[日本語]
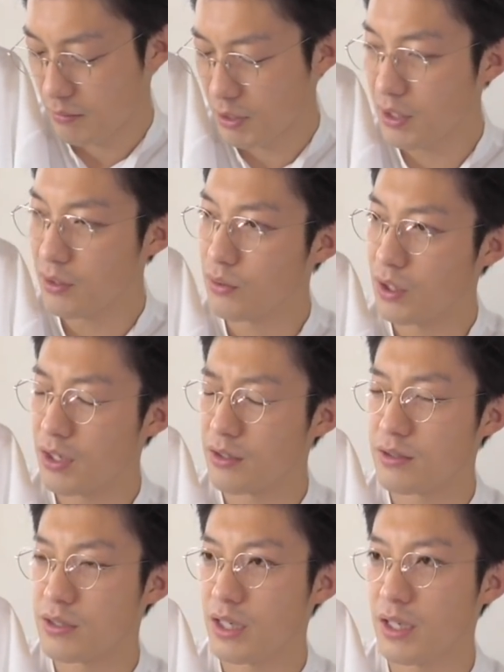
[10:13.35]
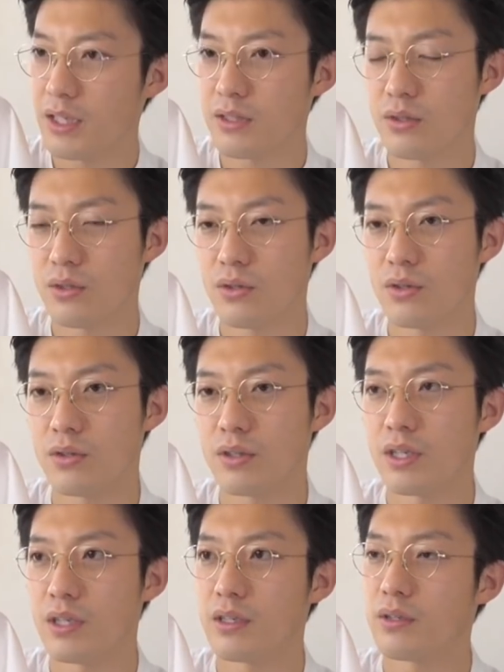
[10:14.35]
ま結構ねジャケットの、
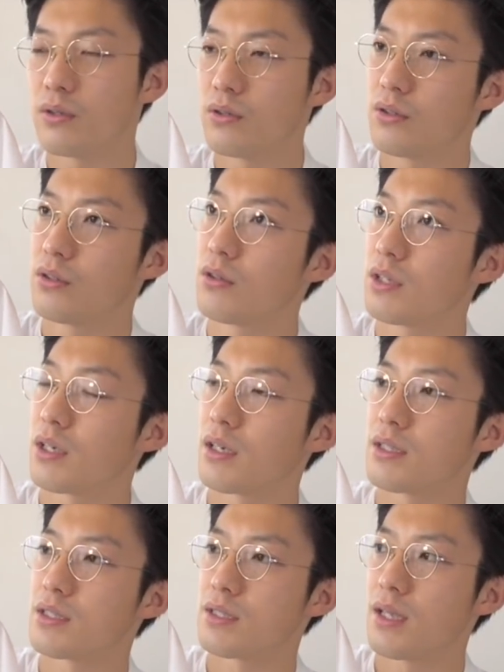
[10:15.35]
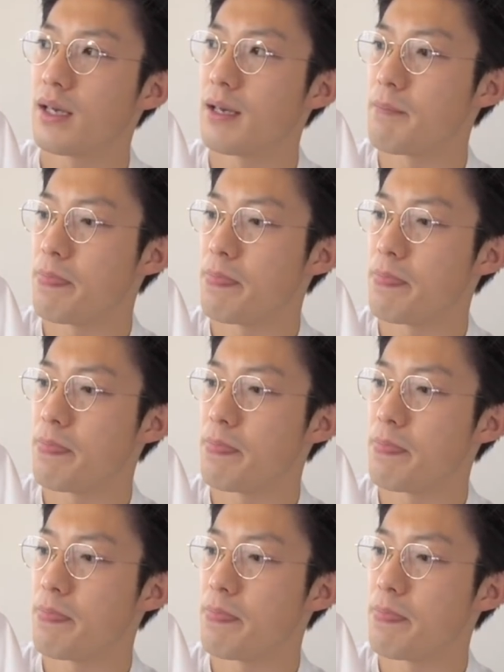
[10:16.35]
えー、このような感じで